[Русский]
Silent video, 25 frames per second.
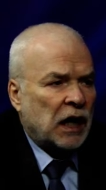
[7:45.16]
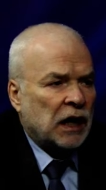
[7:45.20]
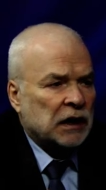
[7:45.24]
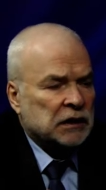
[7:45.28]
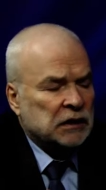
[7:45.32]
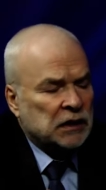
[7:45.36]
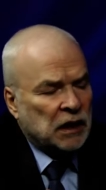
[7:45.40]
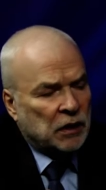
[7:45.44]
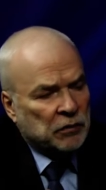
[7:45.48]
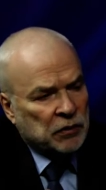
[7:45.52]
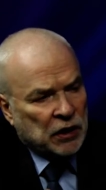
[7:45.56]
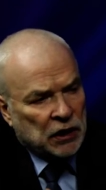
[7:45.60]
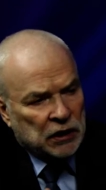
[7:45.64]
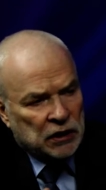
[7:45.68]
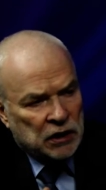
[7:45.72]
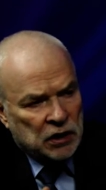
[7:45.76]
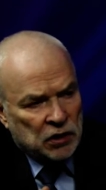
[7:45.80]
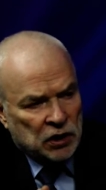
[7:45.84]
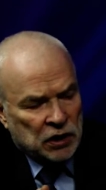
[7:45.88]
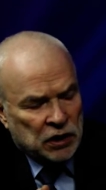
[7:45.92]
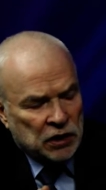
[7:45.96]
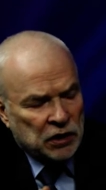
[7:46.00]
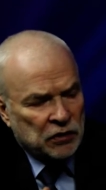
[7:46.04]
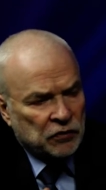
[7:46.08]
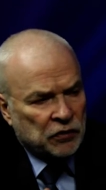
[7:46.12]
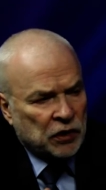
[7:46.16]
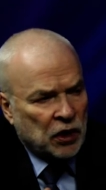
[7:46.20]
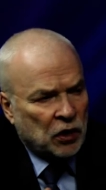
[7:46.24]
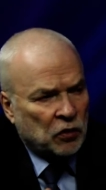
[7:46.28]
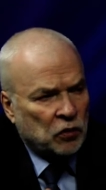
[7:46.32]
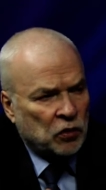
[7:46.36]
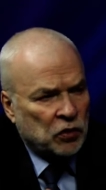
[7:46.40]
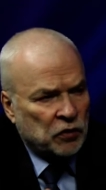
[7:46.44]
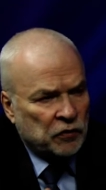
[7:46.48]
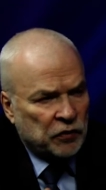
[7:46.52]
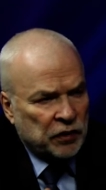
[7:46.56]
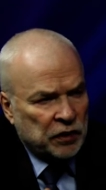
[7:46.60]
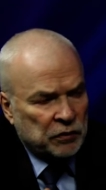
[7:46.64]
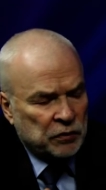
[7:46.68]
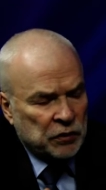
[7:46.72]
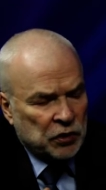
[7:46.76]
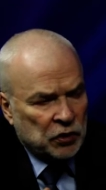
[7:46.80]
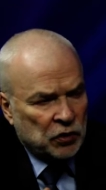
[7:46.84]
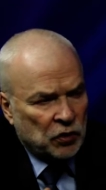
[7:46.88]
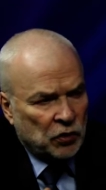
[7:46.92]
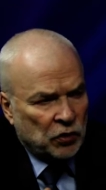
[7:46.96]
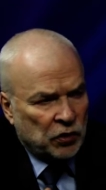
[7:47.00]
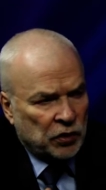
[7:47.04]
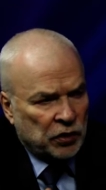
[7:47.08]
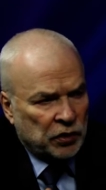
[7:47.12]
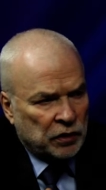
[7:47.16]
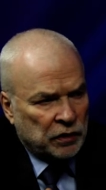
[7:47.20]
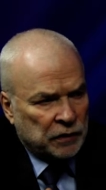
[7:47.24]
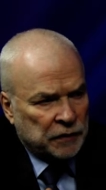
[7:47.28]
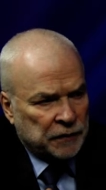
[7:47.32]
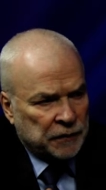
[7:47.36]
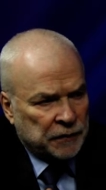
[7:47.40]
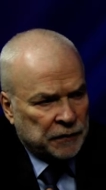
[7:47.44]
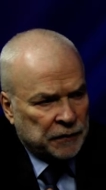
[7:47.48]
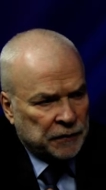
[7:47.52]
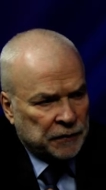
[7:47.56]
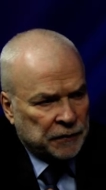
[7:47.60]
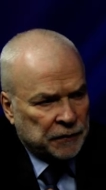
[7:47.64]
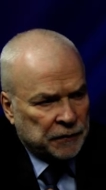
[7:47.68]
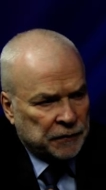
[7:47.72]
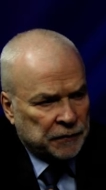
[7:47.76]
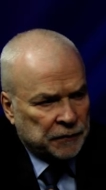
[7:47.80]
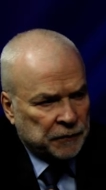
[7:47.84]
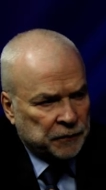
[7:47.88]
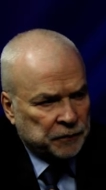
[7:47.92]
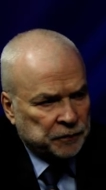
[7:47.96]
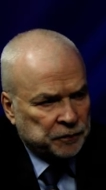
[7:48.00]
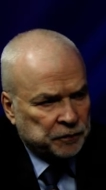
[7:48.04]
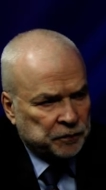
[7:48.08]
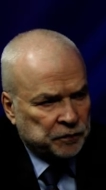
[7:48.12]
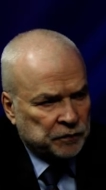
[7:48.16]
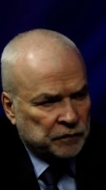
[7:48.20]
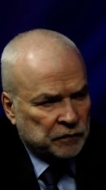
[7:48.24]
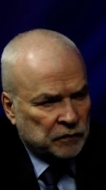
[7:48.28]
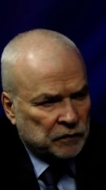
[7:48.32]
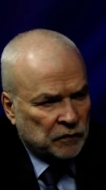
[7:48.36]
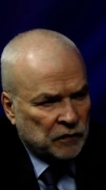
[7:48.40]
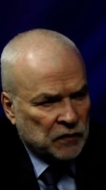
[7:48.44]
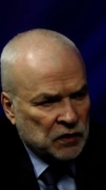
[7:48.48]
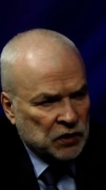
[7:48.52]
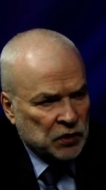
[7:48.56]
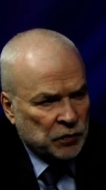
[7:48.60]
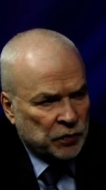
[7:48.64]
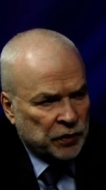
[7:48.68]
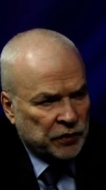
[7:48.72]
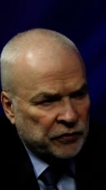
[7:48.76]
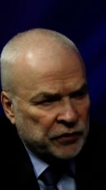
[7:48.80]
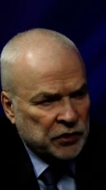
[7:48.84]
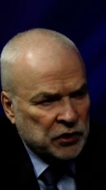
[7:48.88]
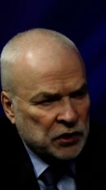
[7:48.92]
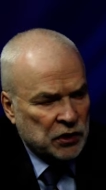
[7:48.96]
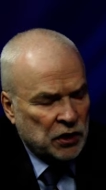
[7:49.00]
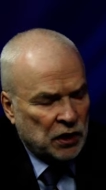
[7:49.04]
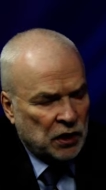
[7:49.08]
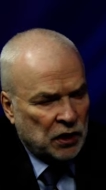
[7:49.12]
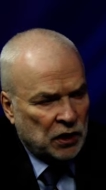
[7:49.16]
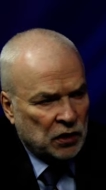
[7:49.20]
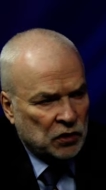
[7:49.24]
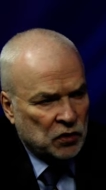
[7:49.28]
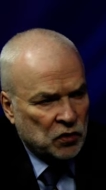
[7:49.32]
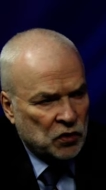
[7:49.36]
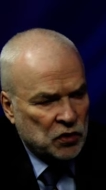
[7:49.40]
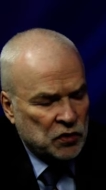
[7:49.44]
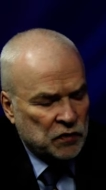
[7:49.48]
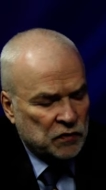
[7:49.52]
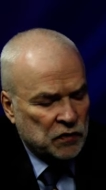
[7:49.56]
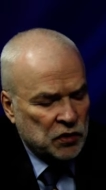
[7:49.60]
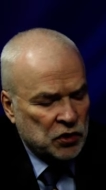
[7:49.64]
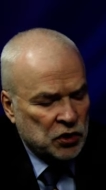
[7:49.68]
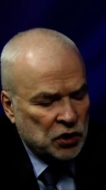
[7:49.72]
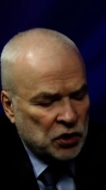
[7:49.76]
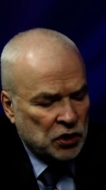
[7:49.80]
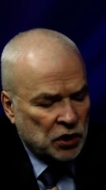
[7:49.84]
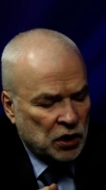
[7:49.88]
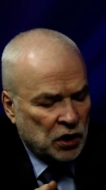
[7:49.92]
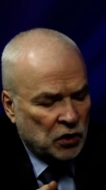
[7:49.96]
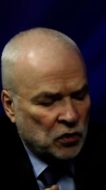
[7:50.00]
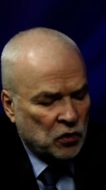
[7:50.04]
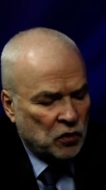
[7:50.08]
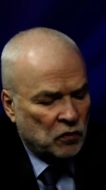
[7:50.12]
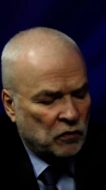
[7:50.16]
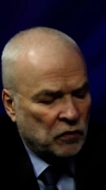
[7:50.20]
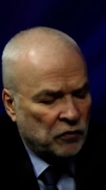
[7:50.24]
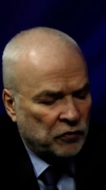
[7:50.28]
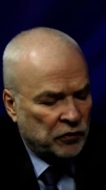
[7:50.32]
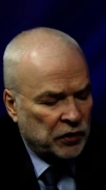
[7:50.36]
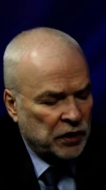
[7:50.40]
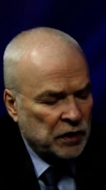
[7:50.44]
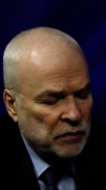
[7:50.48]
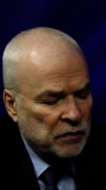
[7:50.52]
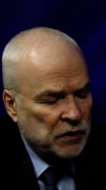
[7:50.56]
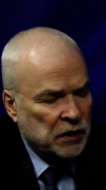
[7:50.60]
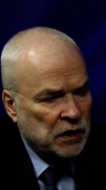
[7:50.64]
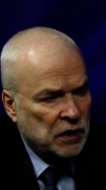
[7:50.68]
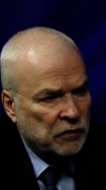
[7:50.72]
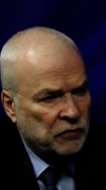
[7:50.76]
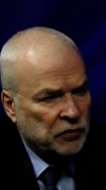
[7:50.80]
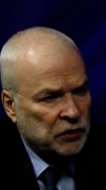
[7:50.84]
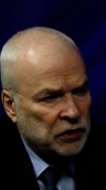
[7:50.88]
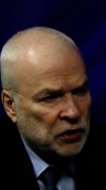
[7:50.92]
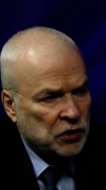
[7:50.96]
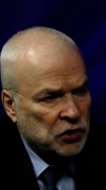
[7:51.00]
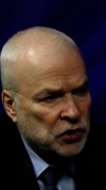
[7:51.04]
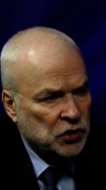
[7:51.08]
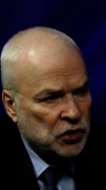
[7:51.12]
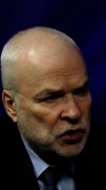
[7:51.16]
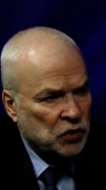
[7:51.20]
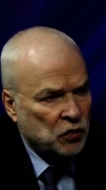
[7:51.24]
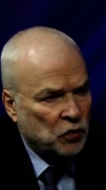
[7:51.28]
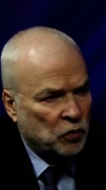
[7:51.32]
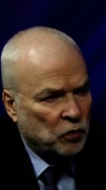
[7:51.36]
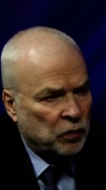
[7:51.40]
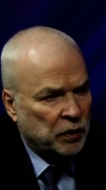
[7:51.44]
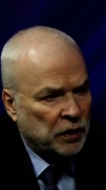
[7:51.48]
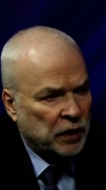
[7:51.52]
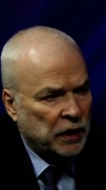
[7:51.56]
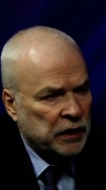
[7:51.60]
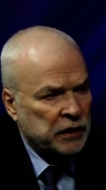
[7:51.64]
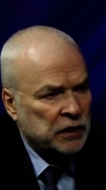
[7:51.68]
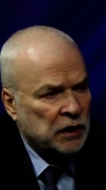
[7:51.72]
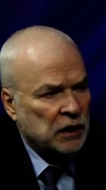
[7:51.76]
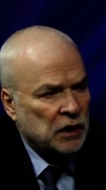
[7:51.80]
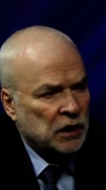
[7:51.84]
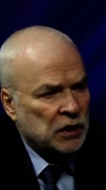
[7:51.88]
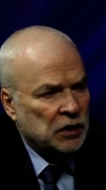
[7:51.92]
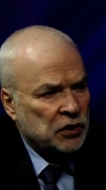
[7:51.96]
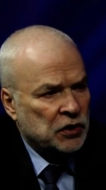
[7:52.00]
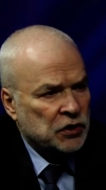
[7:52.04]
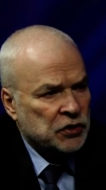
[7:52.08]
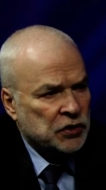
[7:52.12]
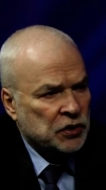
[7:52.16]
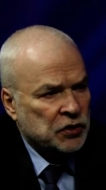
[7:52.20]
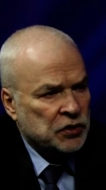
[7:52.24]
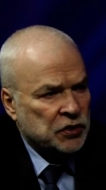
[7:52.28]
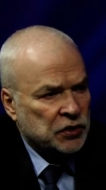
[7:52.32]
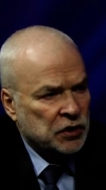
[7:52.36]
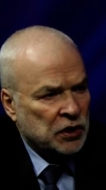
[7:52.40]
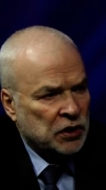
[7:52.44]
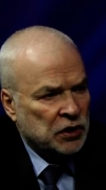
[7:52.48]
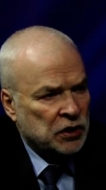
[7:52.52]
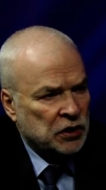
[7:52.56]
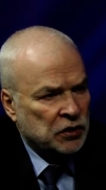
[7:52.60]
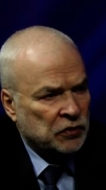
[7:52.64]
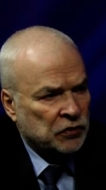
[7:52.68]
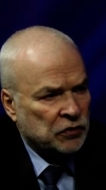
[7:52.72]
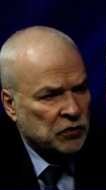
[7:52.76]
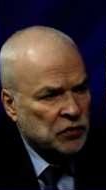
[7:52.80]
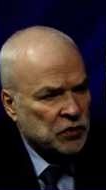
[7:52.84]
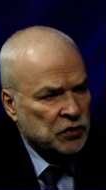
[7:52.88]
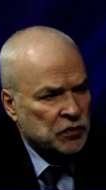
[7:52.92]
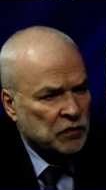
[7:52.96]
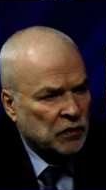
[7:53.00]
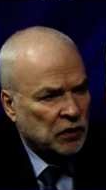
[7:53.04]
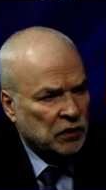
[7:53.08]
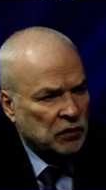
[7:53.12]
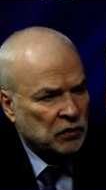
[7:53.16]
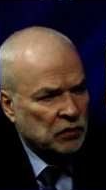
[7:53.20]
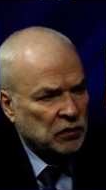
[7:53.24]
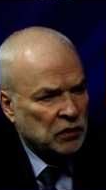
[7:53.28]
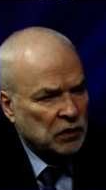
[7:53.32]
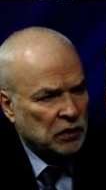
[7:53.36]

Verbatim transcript: А там какие, какое временное э, сопровождение? То есть в течение какого времени вы должны убрать несанкционированную но, ну, свалку?